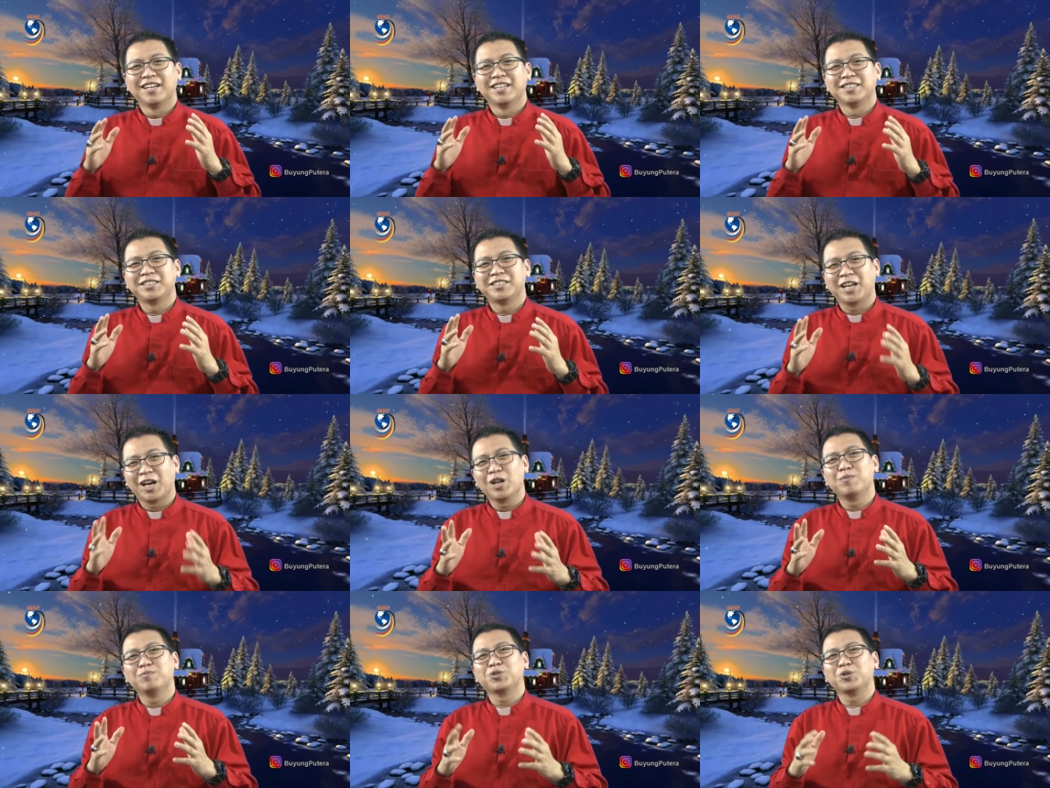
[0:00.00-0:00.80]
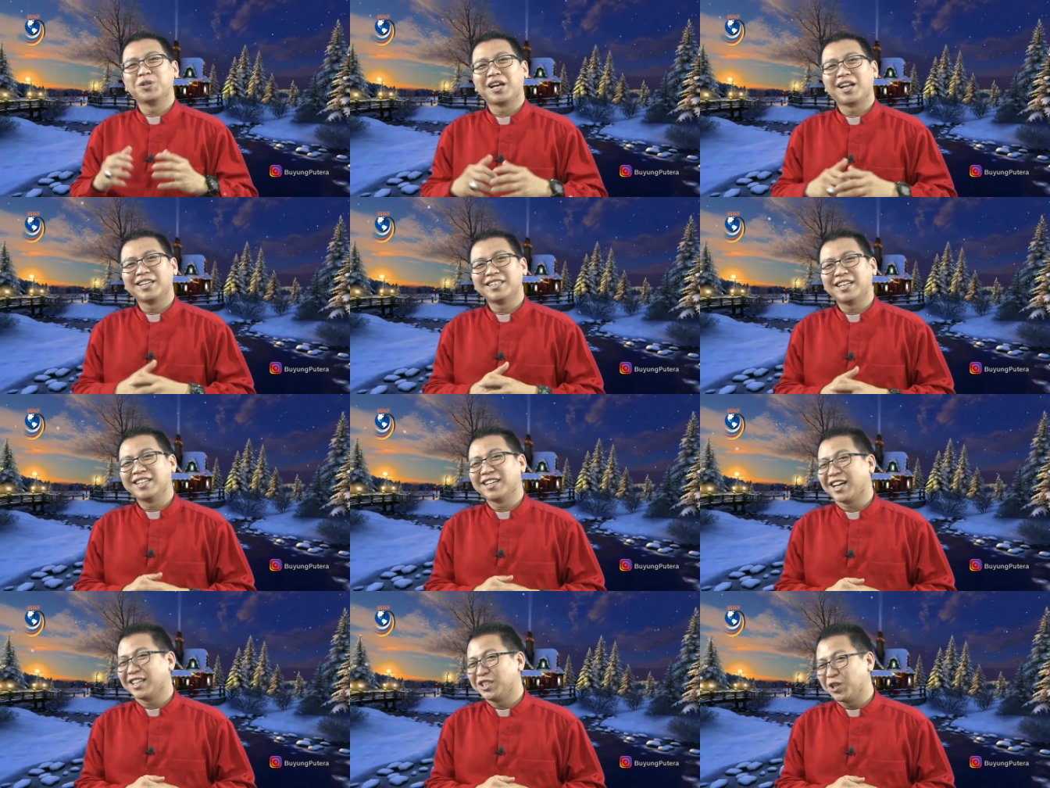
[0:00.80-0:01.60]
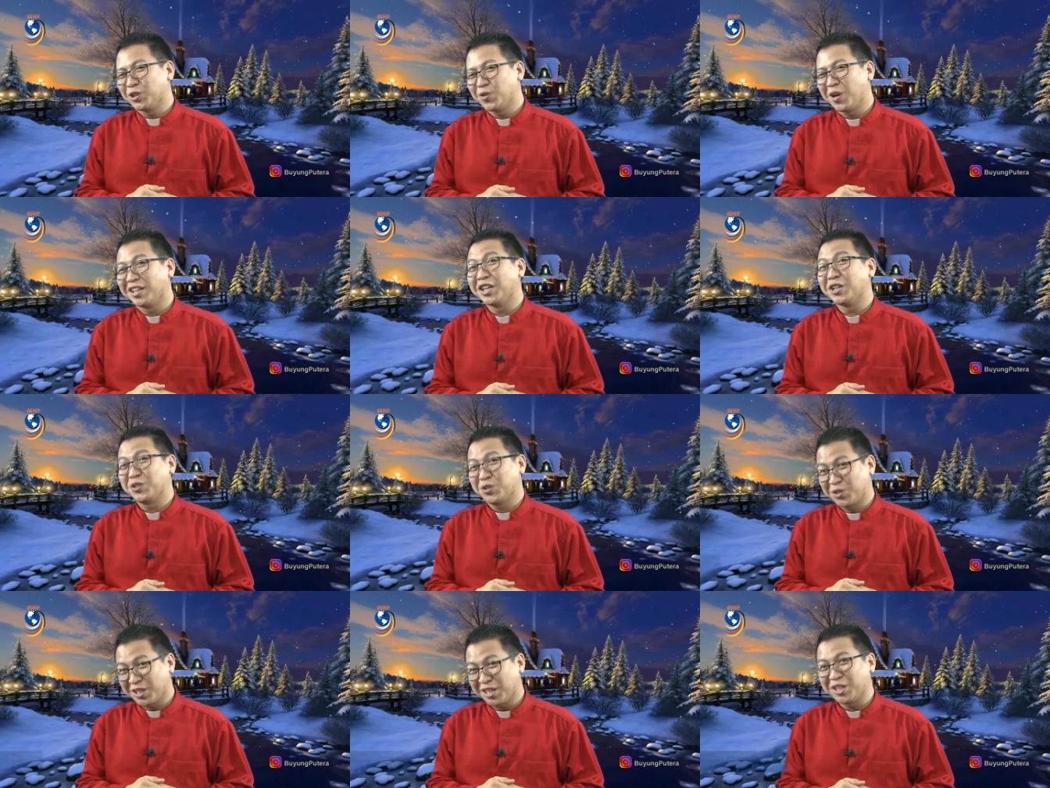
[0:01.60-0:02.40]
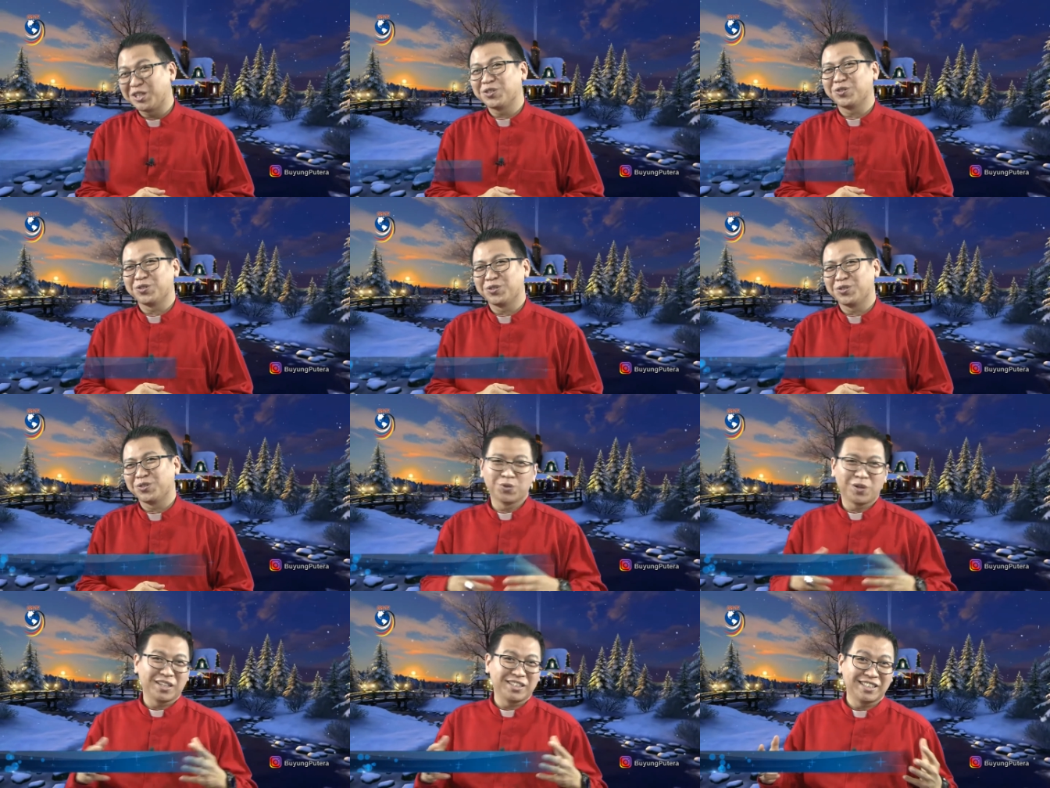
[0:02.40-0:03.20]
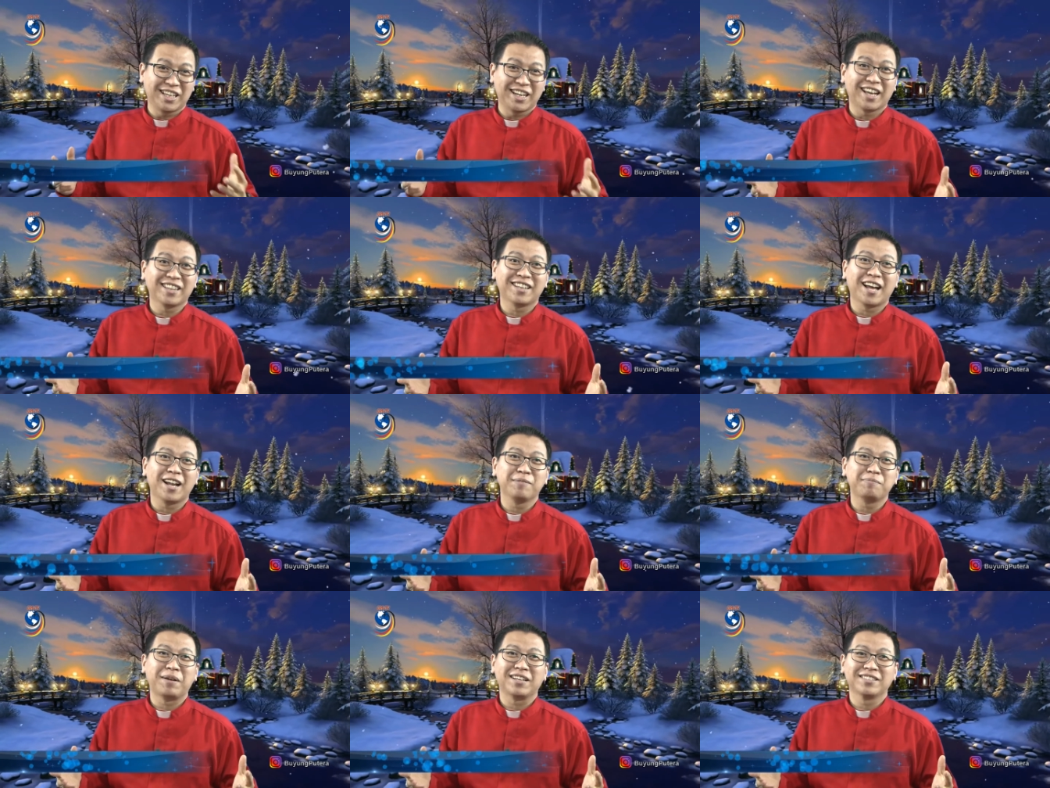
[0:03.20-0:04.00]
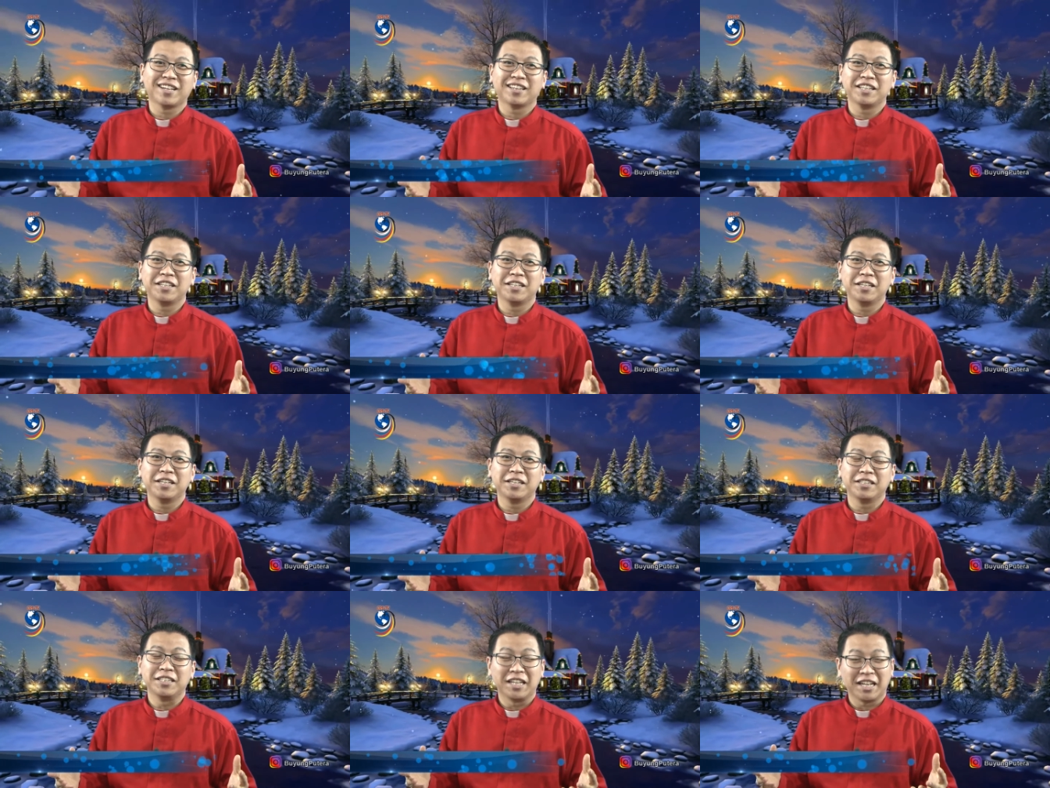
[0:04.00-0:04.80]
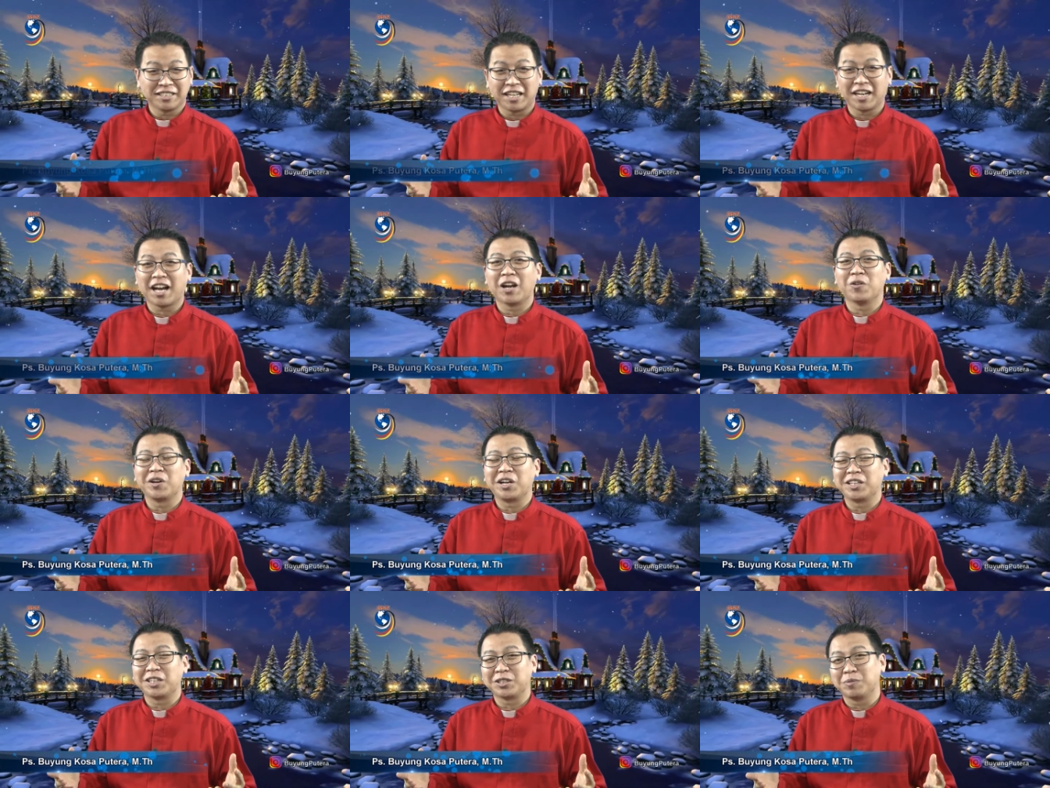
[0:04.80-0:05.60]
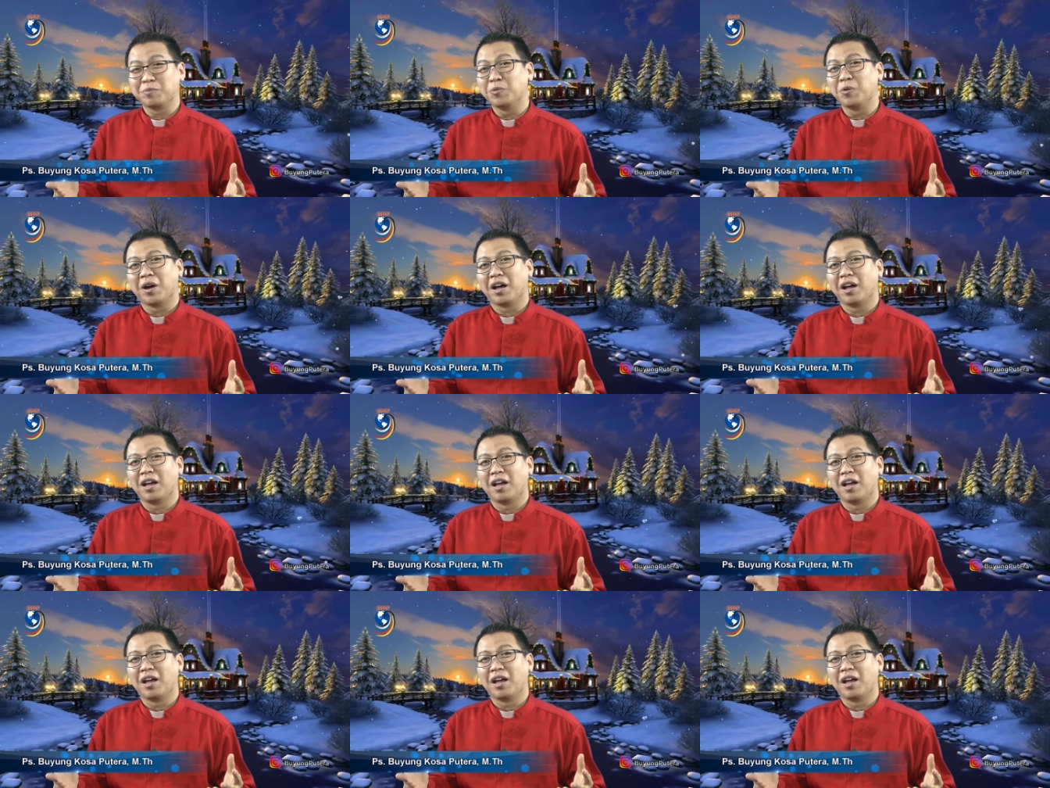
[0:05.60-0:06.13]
Shalom saudara yang dikasih oleh Tuhan Yesus Kristus. Sukacita Natal pada saat ini dirasakan oleh kita semua.